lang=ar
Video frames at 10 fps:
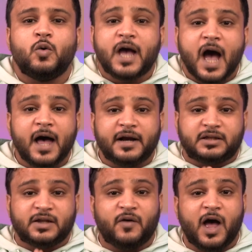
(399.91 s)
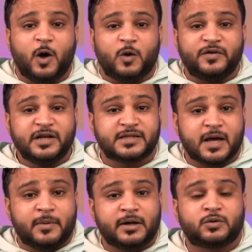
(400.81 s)
كان التفاعل في
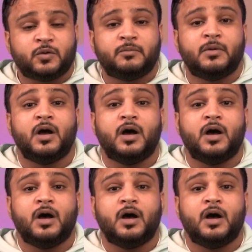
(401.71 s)
حساباتهم